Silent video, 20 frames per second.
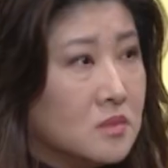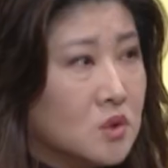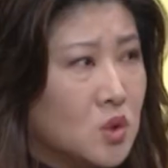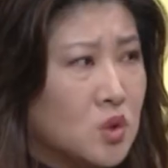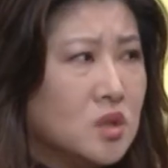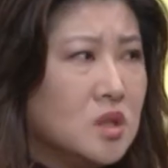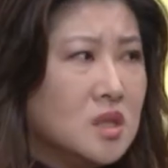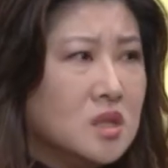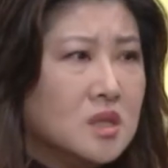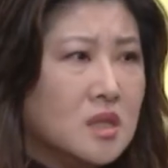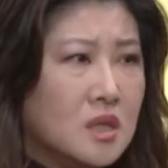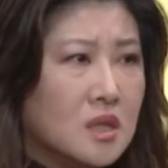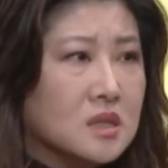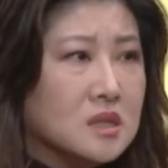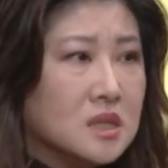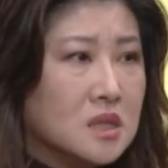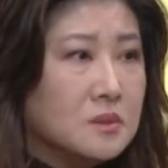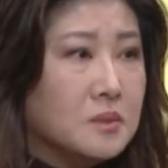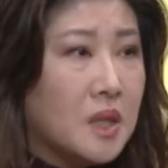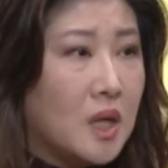就是一些很
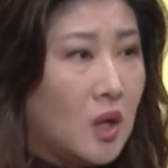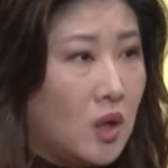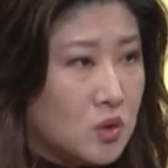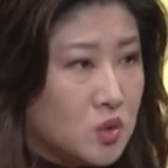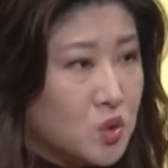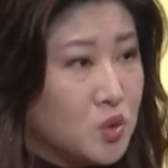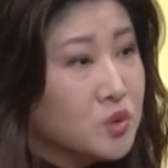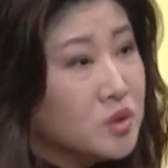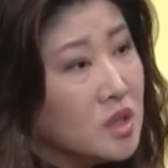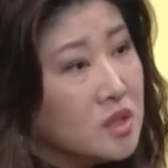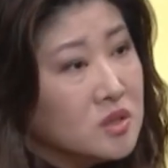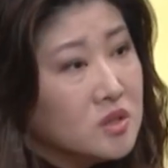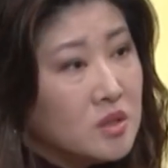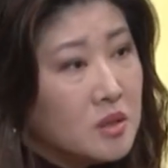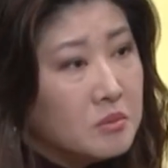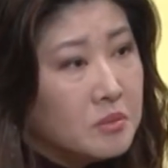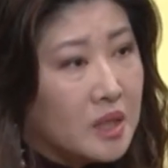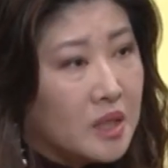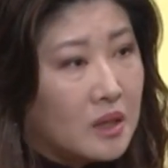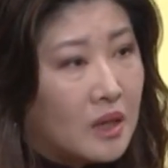基本哦，出生
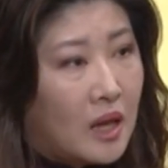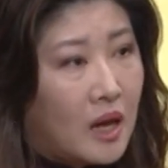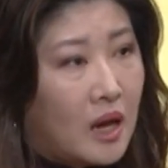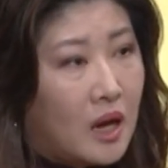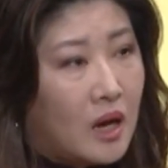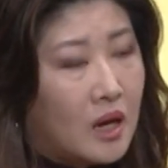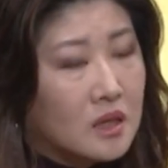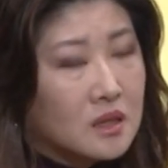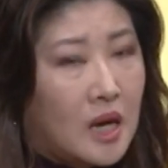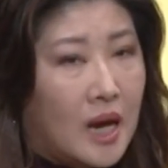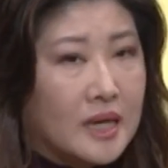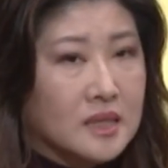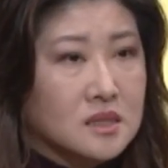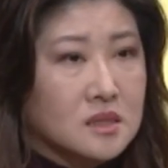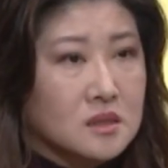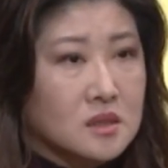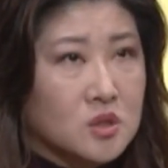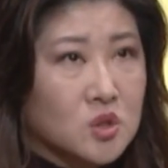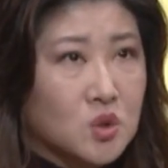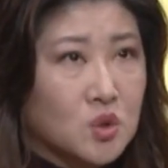证明啦，孩
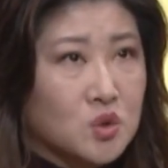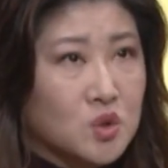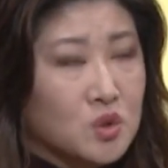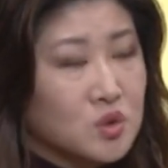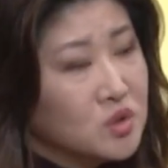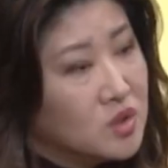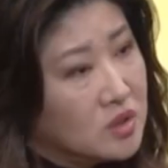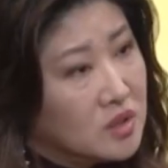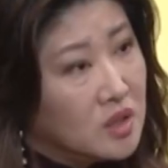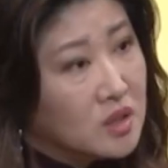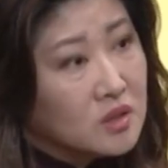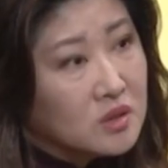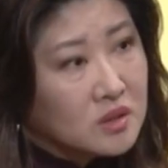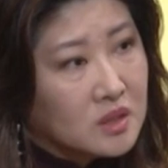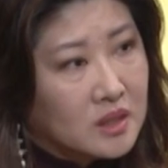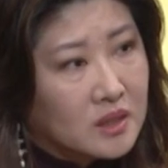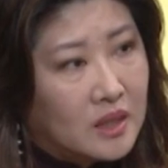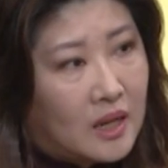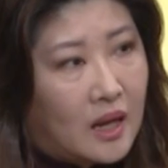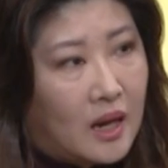子的 Social
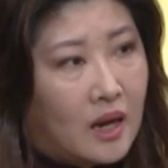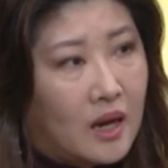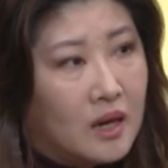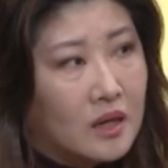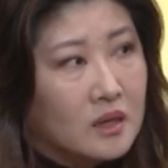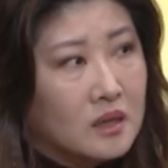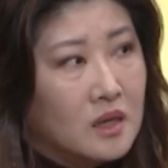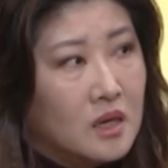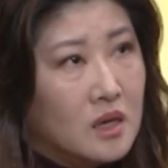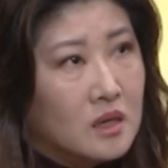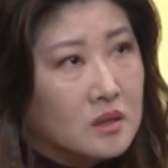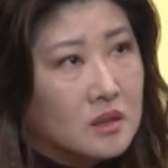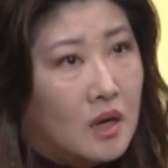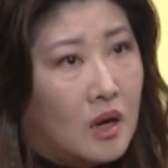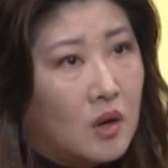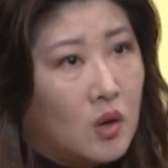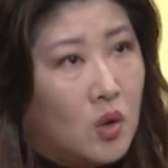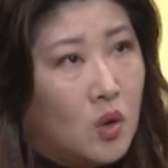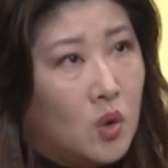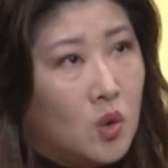Security 啦，然
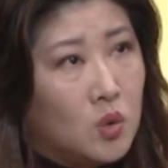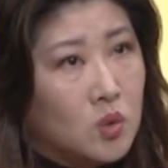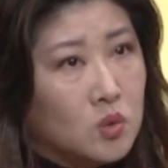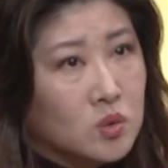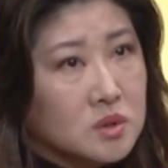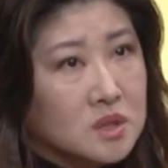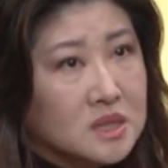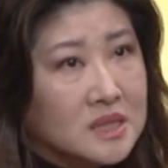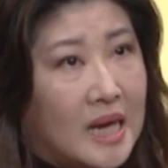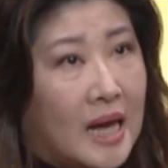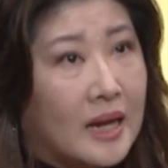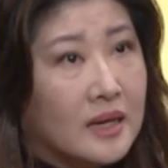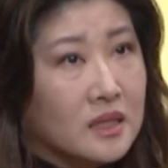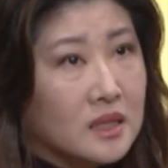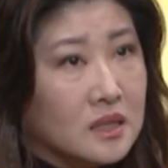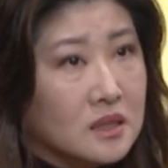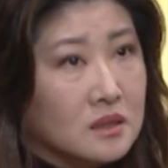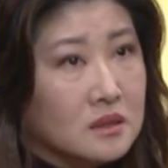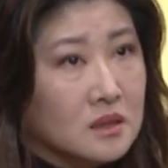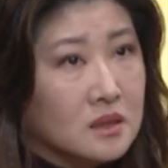后家
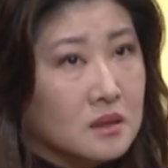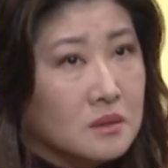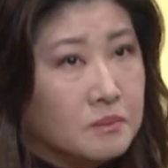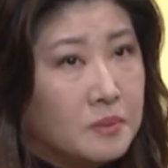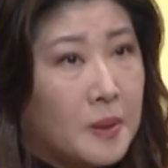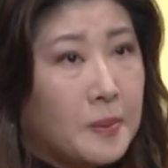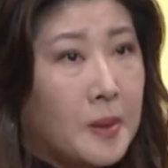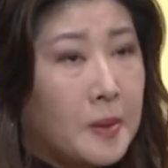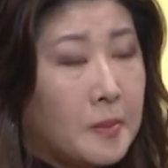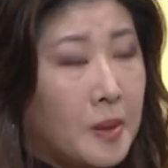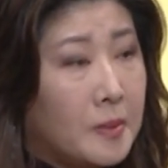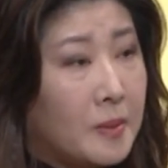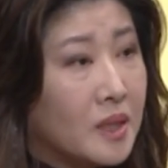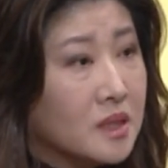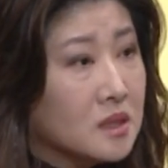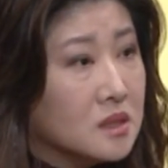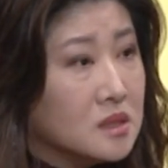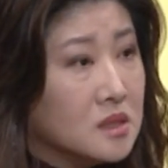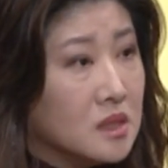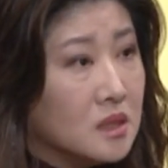里的爸爸妈妈
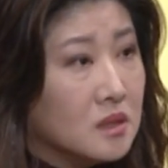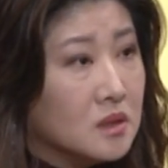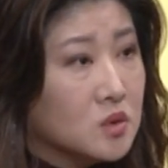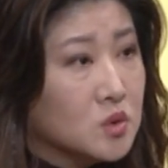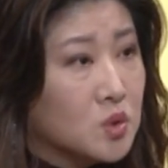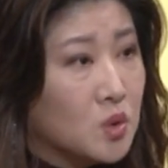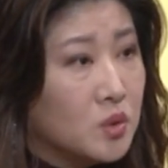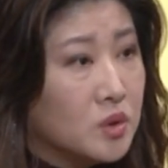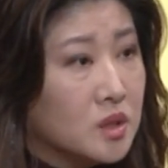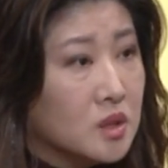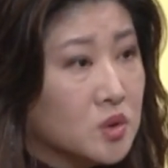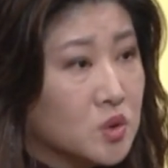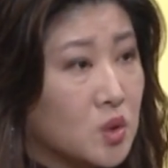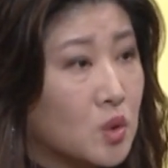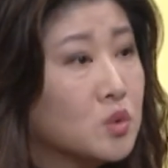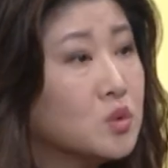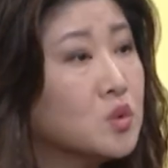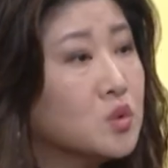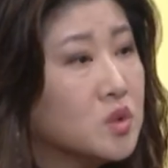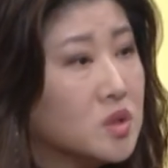的这个所谓的
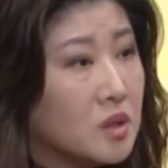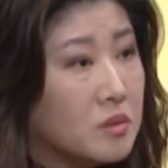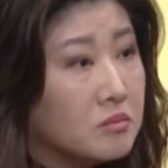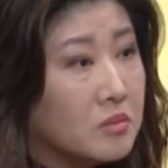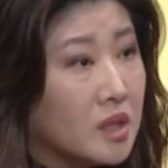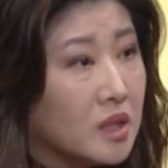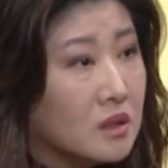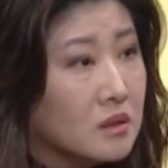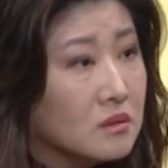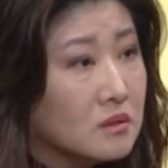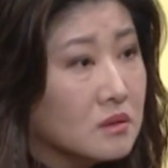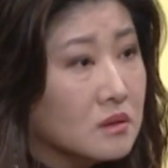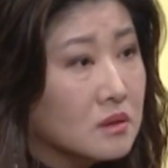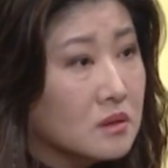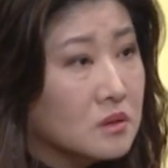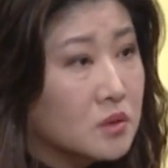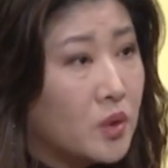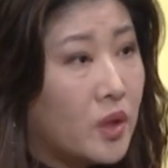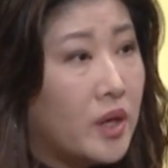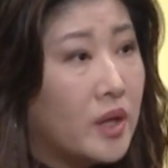收入证明，
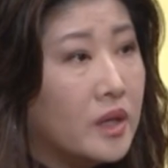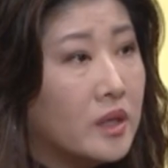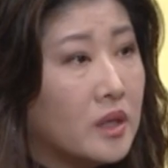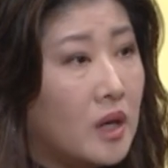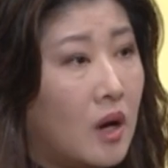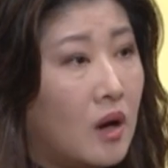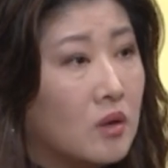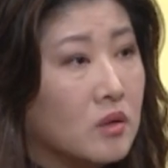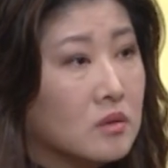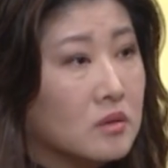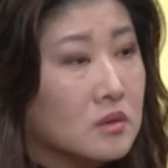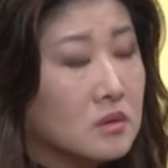对，然后